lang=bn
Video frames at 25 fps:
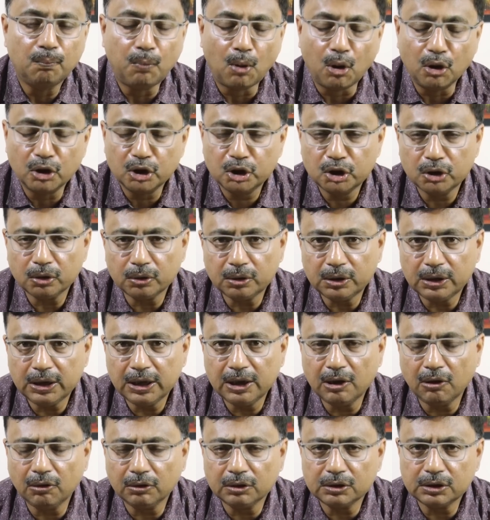পঁয়ষট্টি
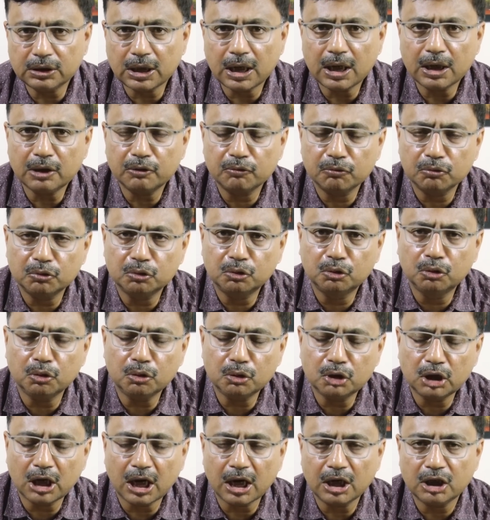ঘন্টা
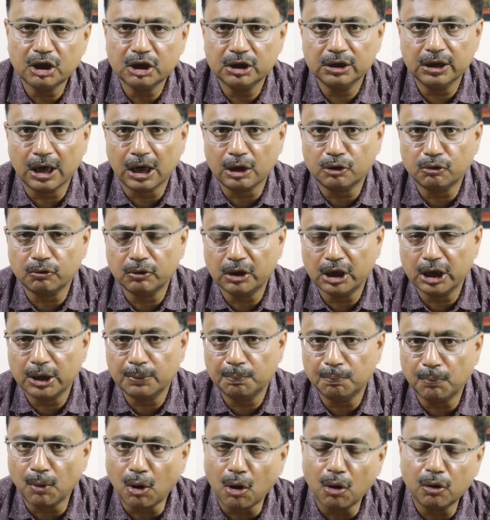রুদ্ধশ্বাস নাটকের
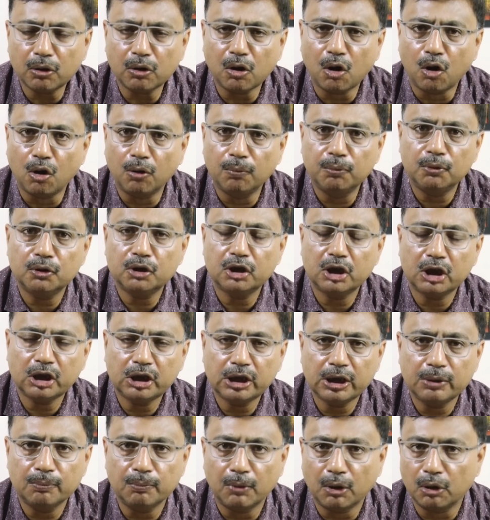পর
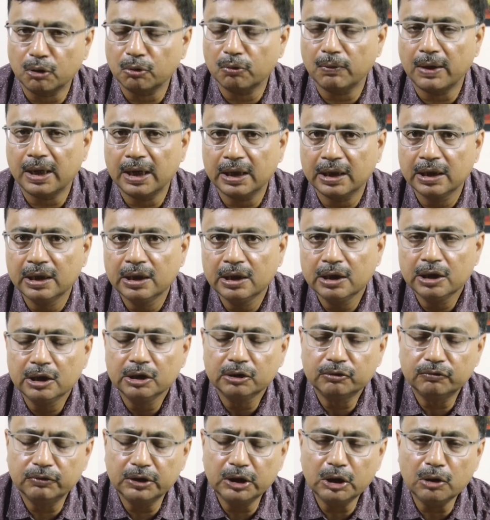অবশেষে বড়বার
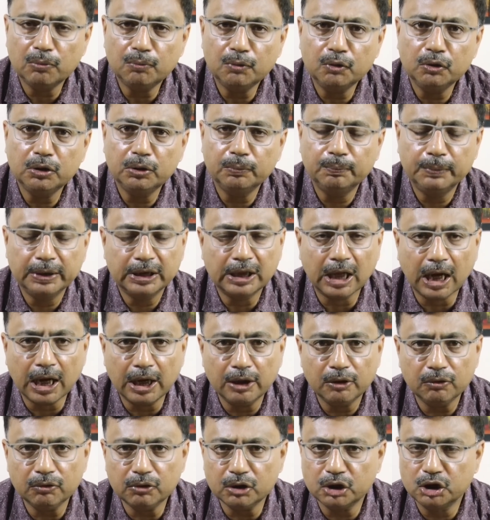তৃণমূল
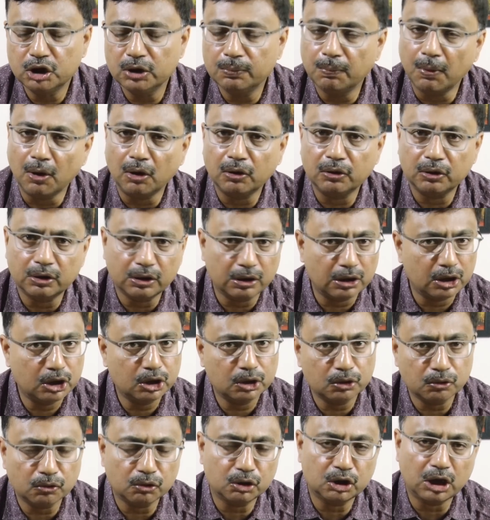বিধায়ক জীবন
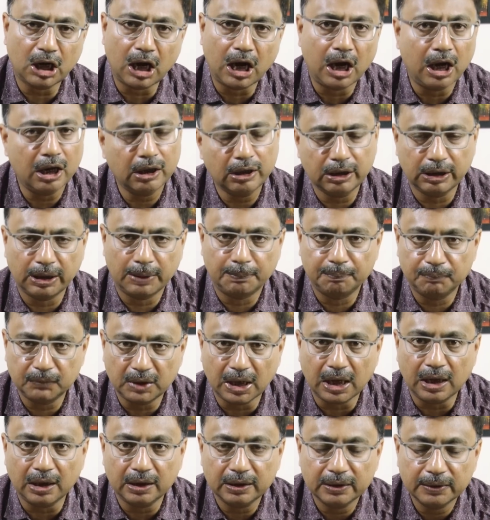কৃষ্ণ সাহা
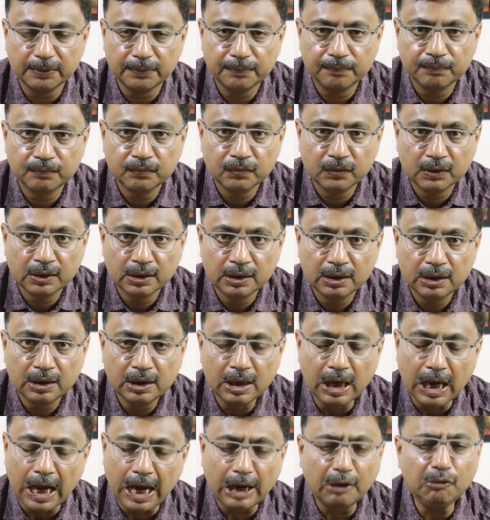গ্রেপ্তার
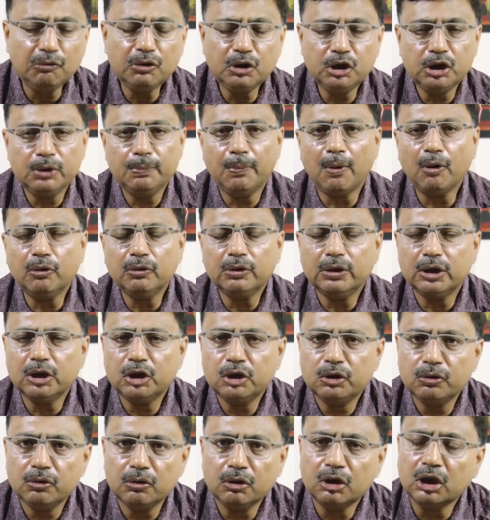এখন জীবন
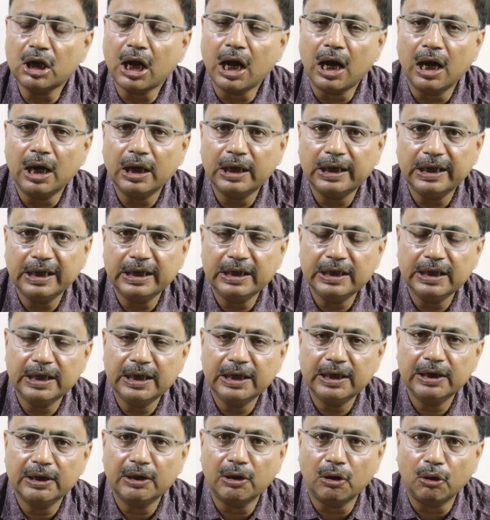কৃষ্ণ সাহাকে
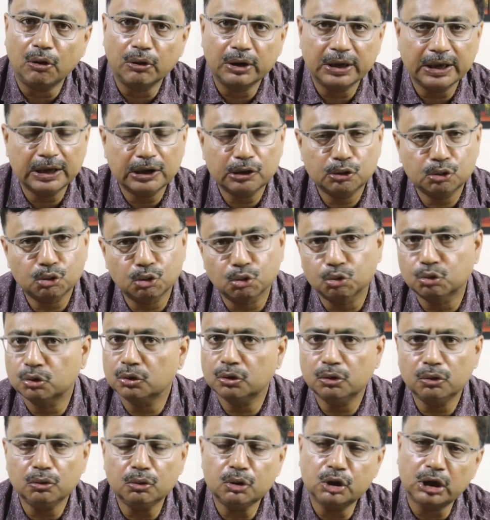নিয়ে অনেক
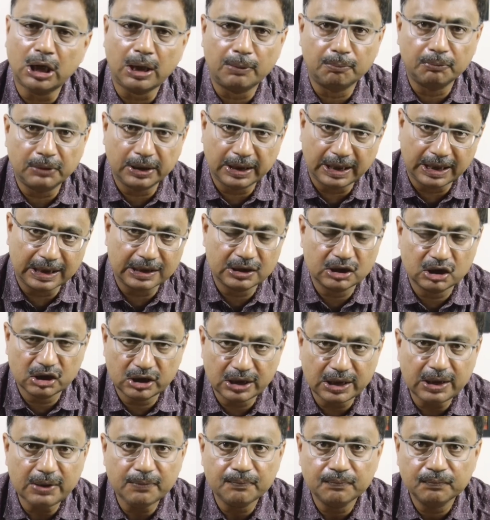তথ্য সামনে
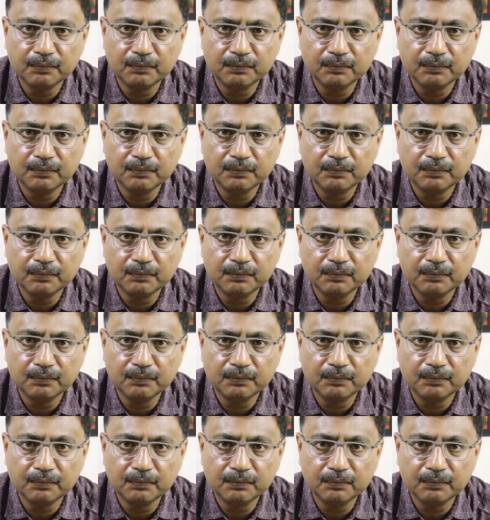আসছে